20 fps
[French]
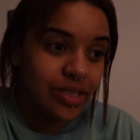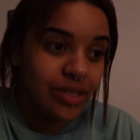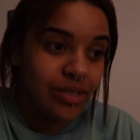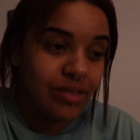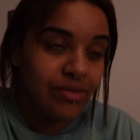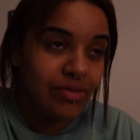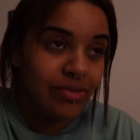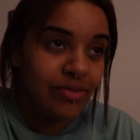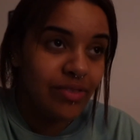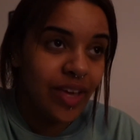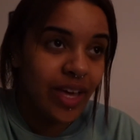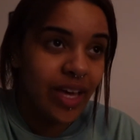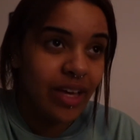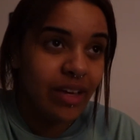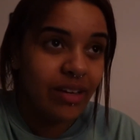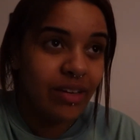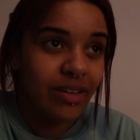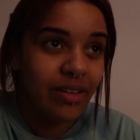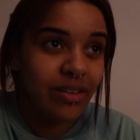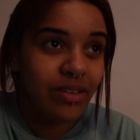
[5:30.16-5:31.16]

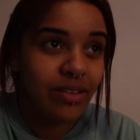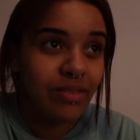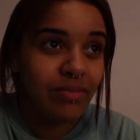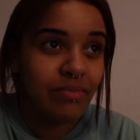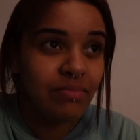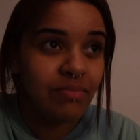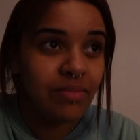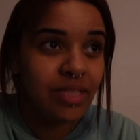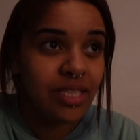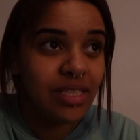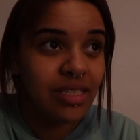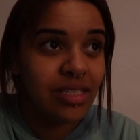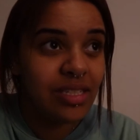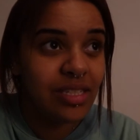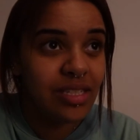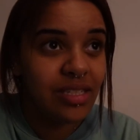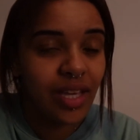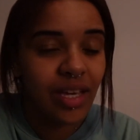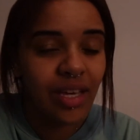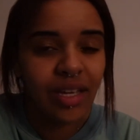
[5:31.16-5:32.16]
vers euh,
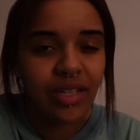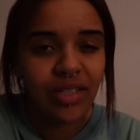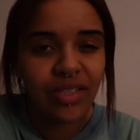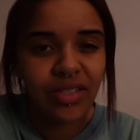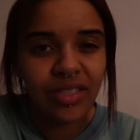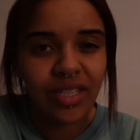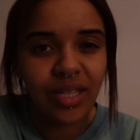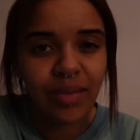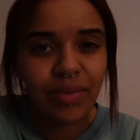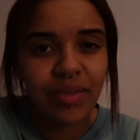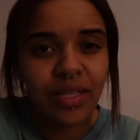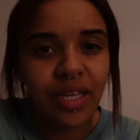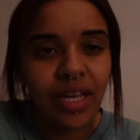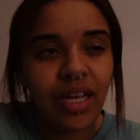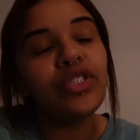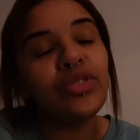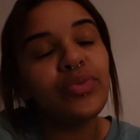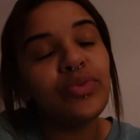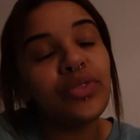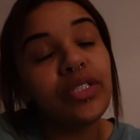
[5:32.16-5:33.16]
midi, quelque chose comme
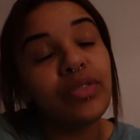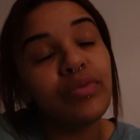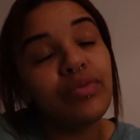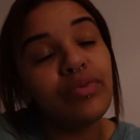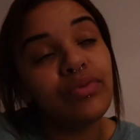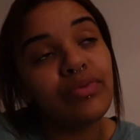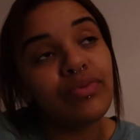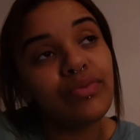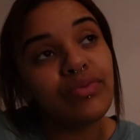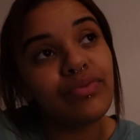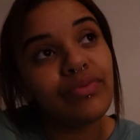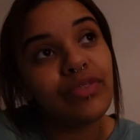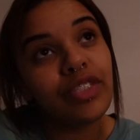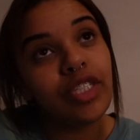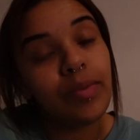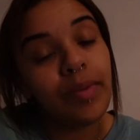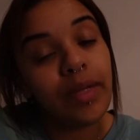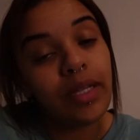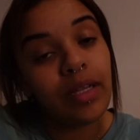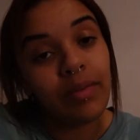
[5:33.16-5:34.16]
ça. Je me dis bon,
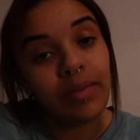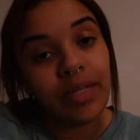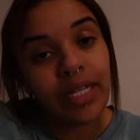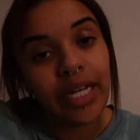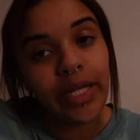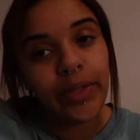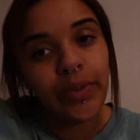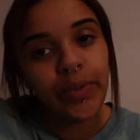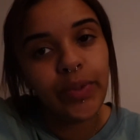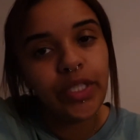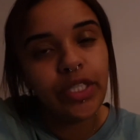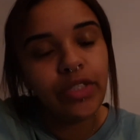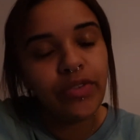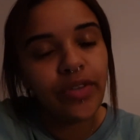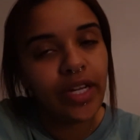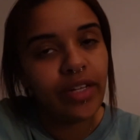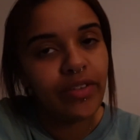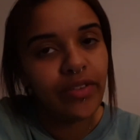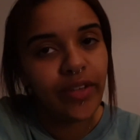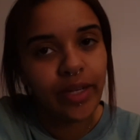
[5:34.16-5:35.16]
j'ai pas dormi de la nuit, je
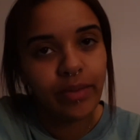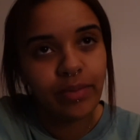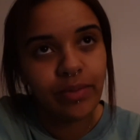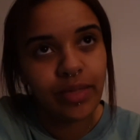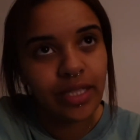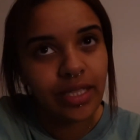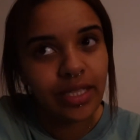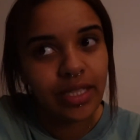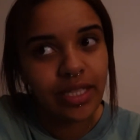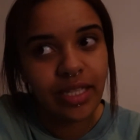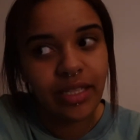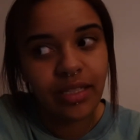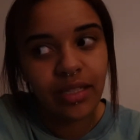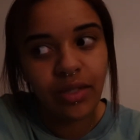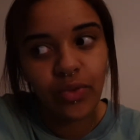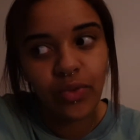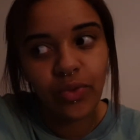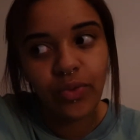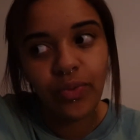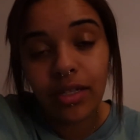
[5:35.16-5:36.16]
vais aller faire une petite sieste
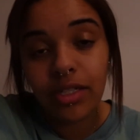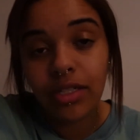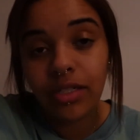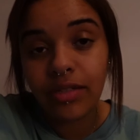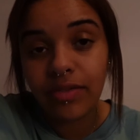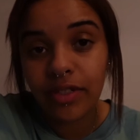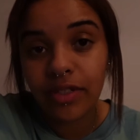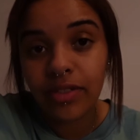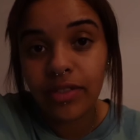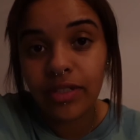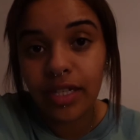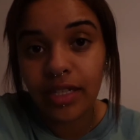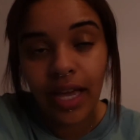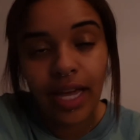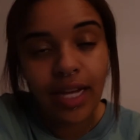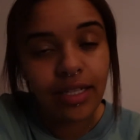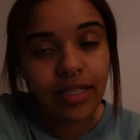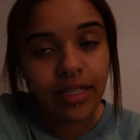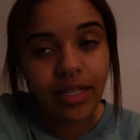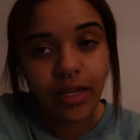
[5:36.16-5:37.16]
et tout. J'ai fait une sieste.
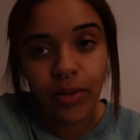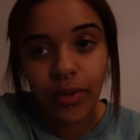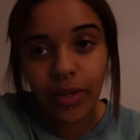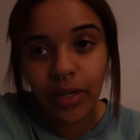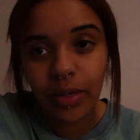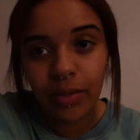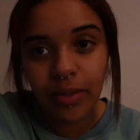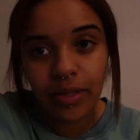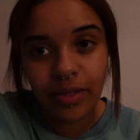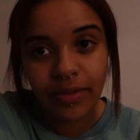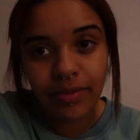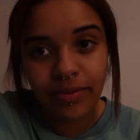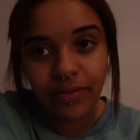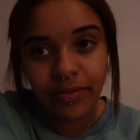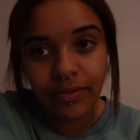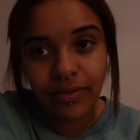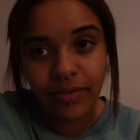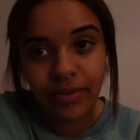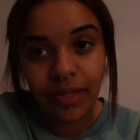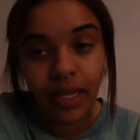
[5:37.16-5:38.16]
Elle était horrible.
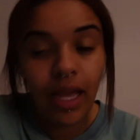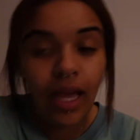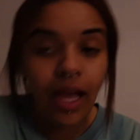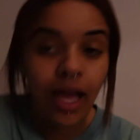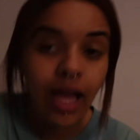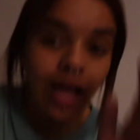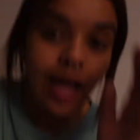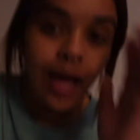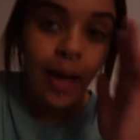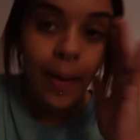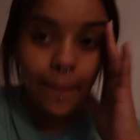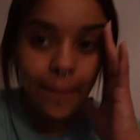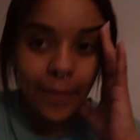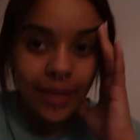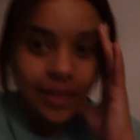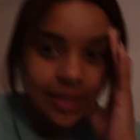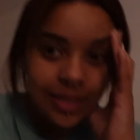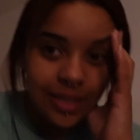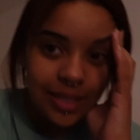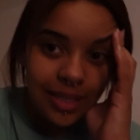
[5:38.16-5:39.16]

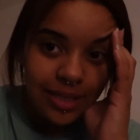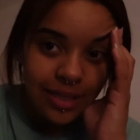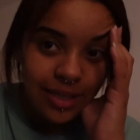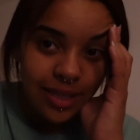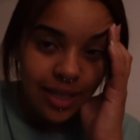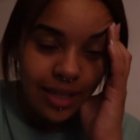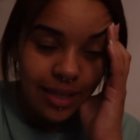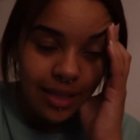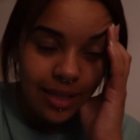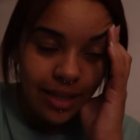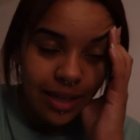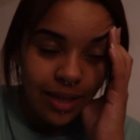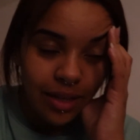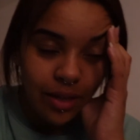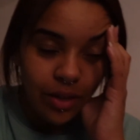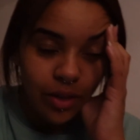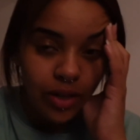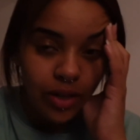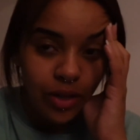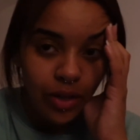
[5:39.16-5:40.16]
Ma sieste était
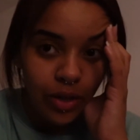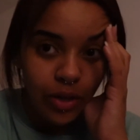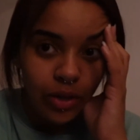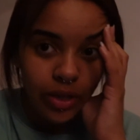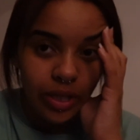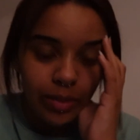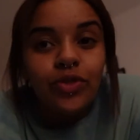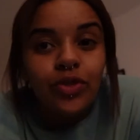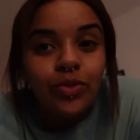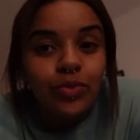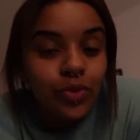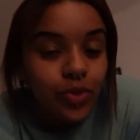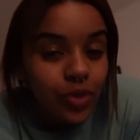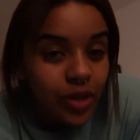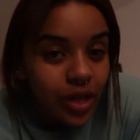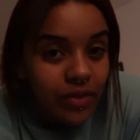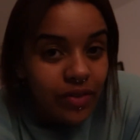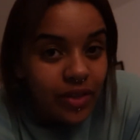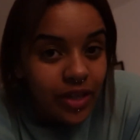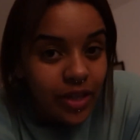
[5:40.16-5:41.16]
horrible. Je me
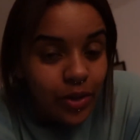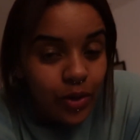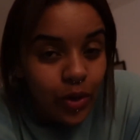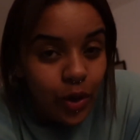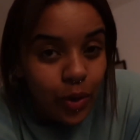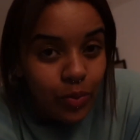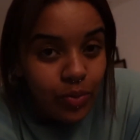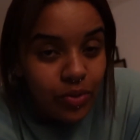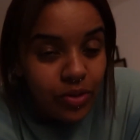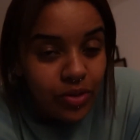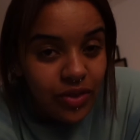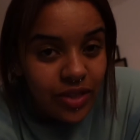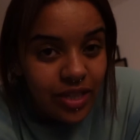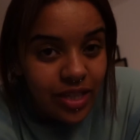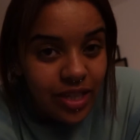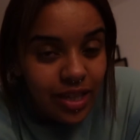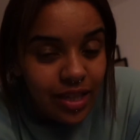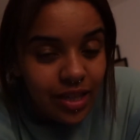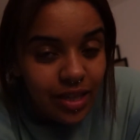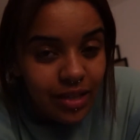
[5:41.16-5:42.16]
suis réveillée encore plus
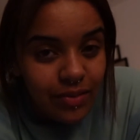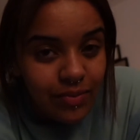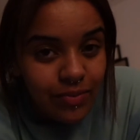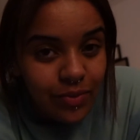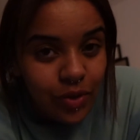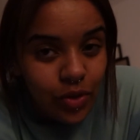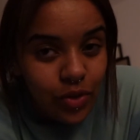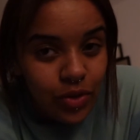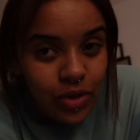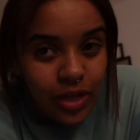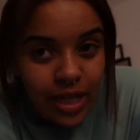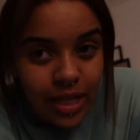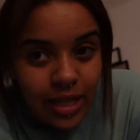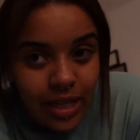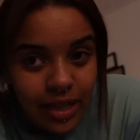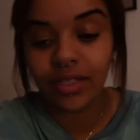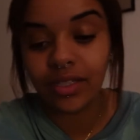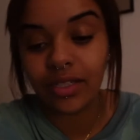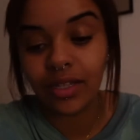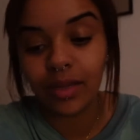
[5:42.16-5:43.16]
fatiguée que je ne
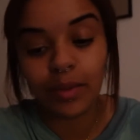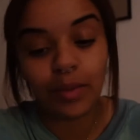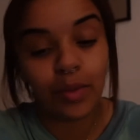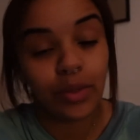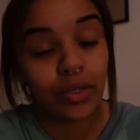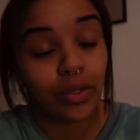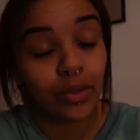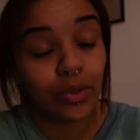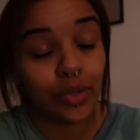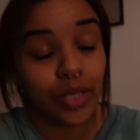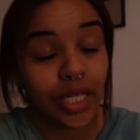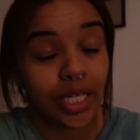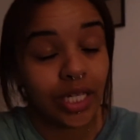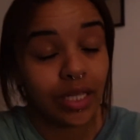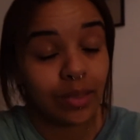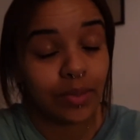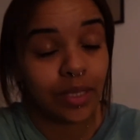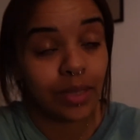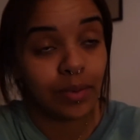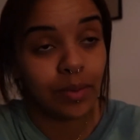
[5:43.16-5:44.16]
l'étais. J'ai dormi pendant une heure et
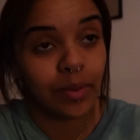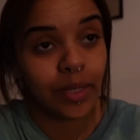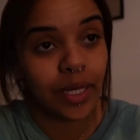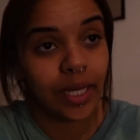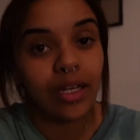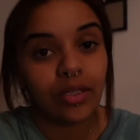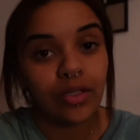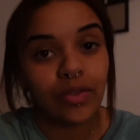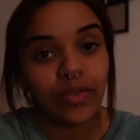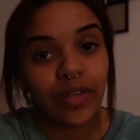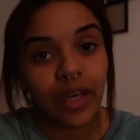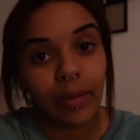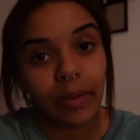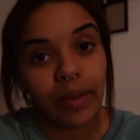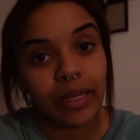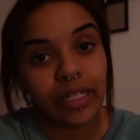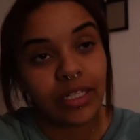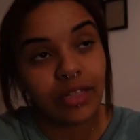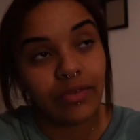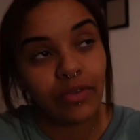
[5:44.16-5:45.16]
demie à peu près. Sauf
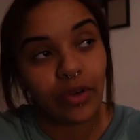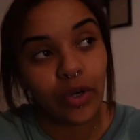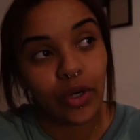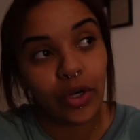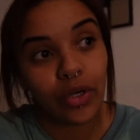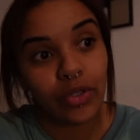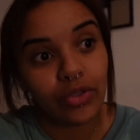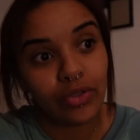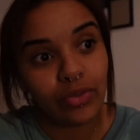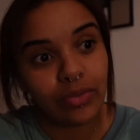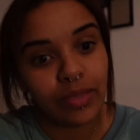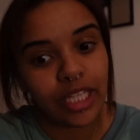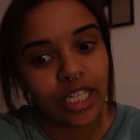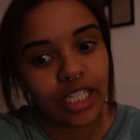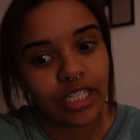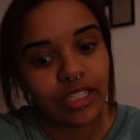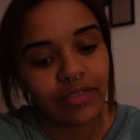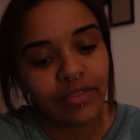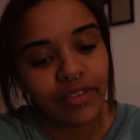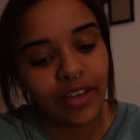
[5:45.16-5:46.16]
qu'après, j'avais encore du
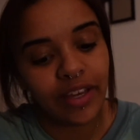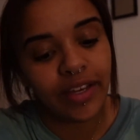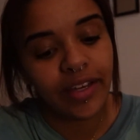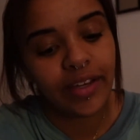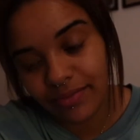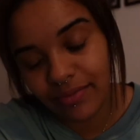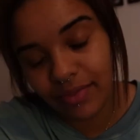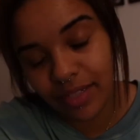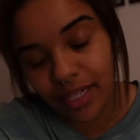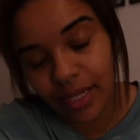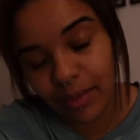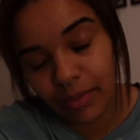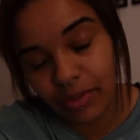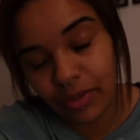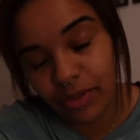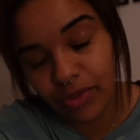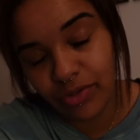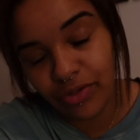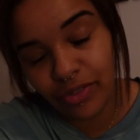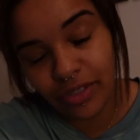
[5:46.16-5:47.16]
ménage à faire. Vraiment,
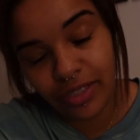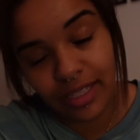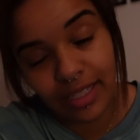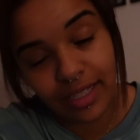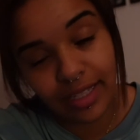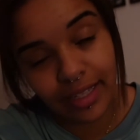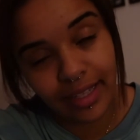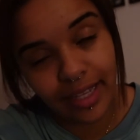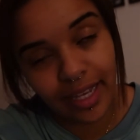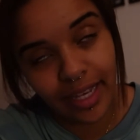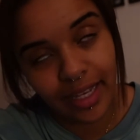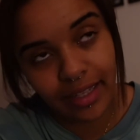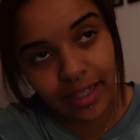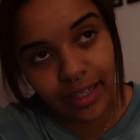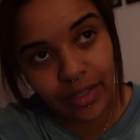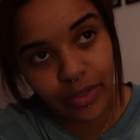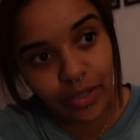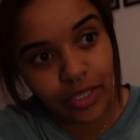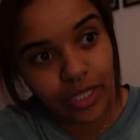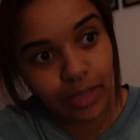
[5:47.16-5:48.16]
je jure, c'était très
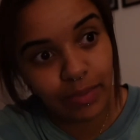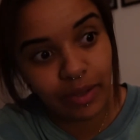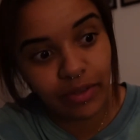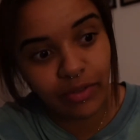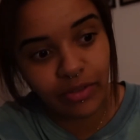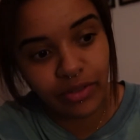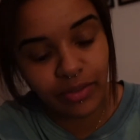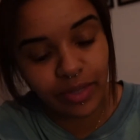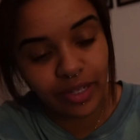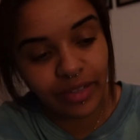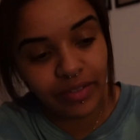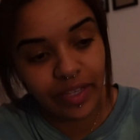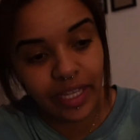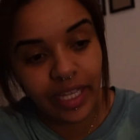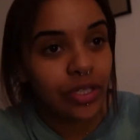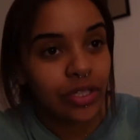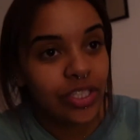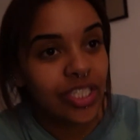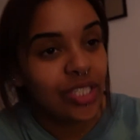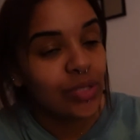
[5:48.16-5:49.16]
très dur. J'ai pas voulu me
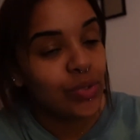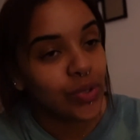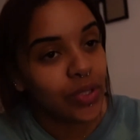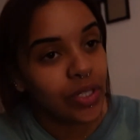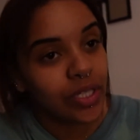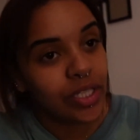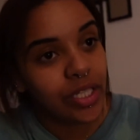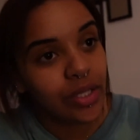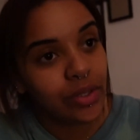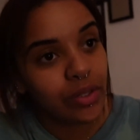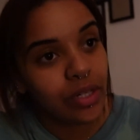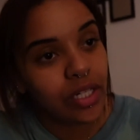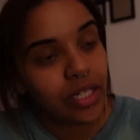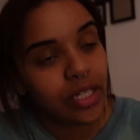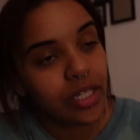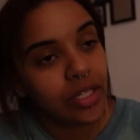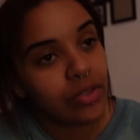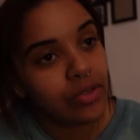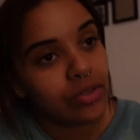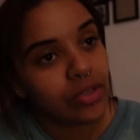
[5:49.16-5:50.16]
réveiller. J'ai tourné au
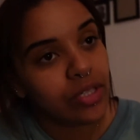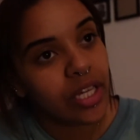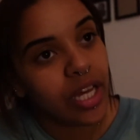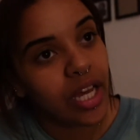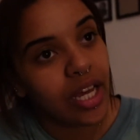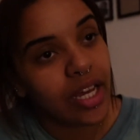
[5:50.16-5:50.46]
lit jusqu'à